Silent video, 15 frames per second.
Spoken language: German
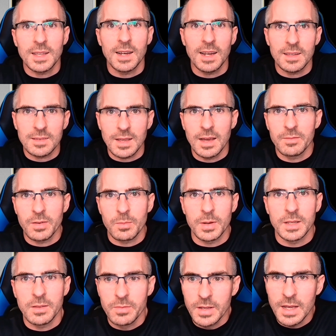dann lasst einfach
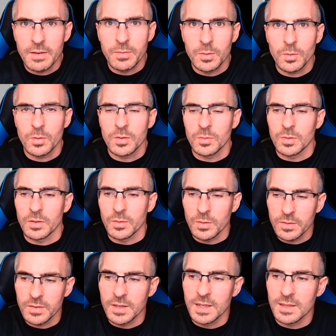mal die Finger von euch oder
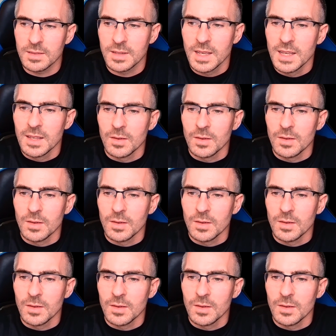sonstiges